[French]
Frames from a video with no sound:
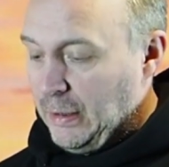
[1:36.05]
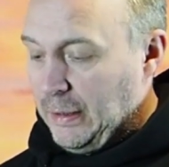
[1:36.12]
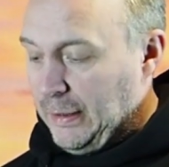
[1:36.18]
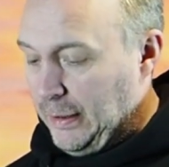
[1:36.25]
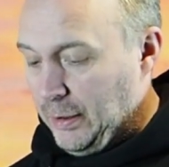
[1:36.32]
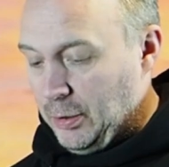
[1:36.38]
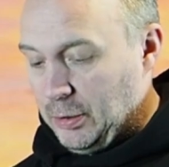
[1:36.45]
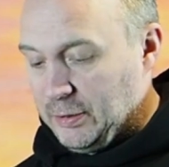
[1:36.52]
Et
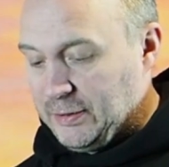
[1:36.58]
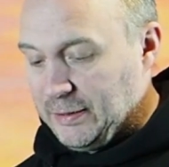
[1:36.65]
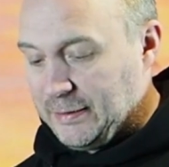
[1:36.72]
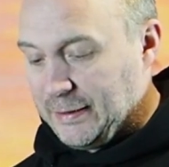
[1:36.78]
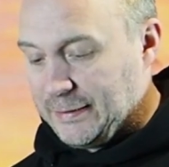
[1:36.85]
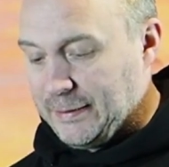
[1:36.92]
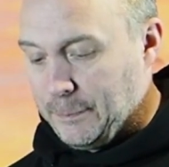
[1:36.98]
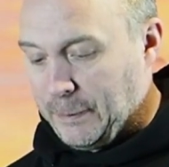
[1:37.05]
euh, c'est
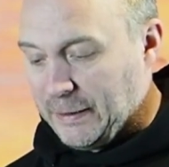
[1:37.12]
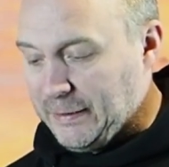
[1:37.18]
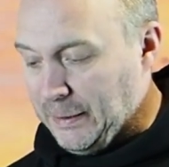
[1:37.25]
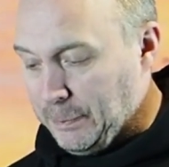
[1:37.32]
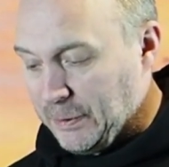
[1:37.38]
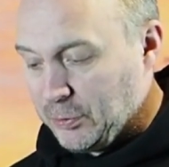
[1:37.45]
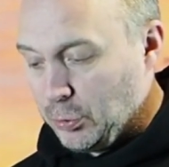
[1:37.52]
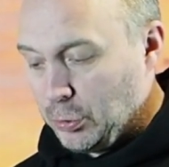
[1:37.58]
assez pratique
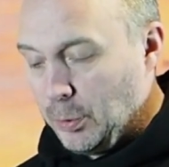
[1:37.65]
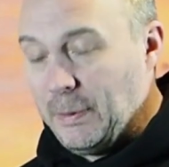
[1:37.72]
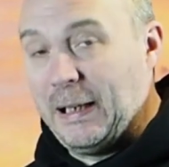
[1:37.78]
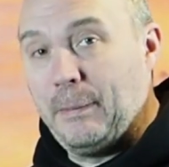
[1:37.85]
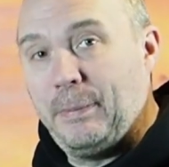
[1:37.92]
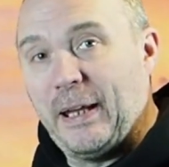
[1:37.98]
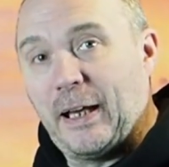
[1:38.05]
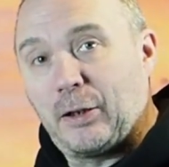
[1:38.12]
parce que comme elle
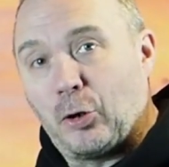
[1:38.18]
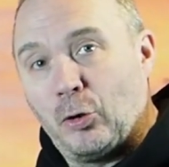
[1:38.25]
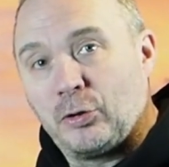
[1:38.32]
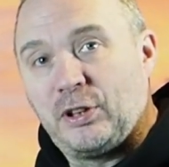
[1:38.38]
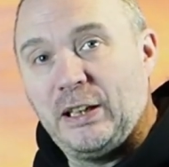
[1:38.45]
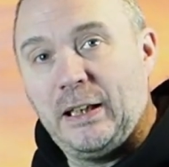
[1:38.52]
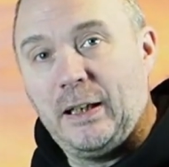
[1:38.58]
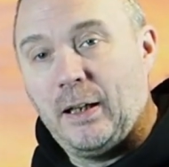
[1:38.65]
est bien
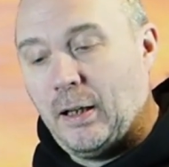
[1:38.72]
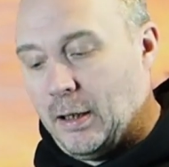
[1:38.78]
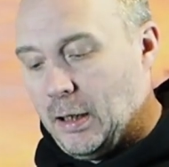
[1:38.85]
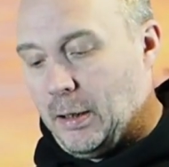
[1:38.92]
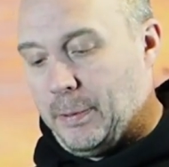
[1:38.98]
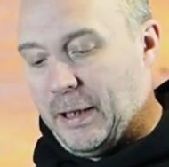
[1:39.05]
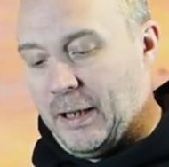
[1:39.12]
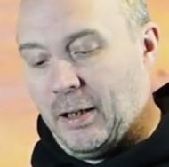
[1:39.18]
crantée, et
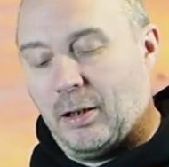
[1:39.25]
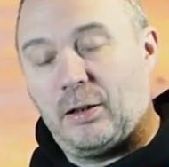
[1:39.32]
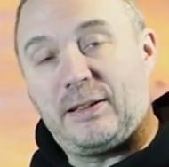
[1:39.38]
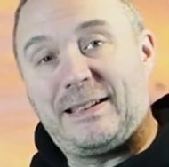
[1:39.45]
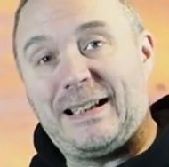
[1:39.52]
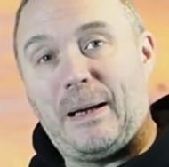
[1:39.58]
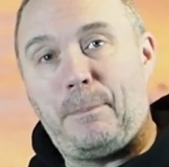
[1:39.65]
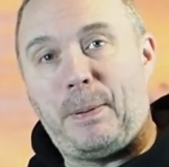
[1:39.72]
eh bien,
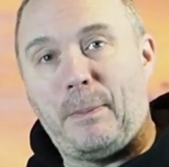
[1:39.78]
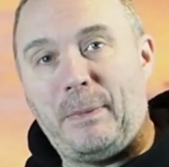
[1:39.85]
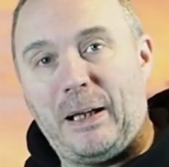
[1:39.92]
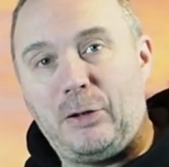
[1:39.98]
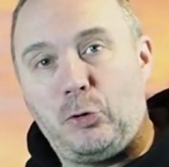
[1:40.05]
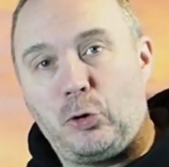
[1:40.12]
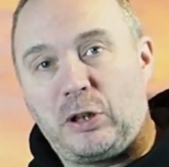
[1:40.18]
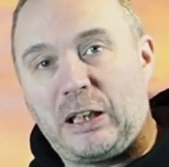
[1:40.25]
ça a pas
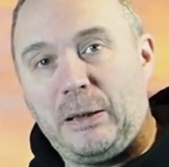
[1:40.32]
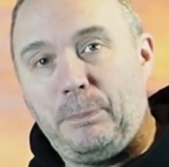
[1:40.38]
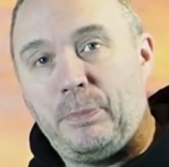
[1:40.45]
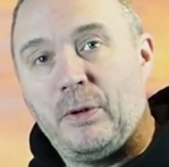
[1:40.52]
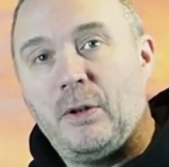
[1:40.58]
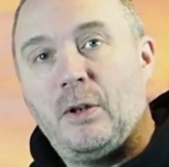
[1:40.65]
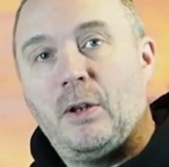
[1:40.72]
mal de grippe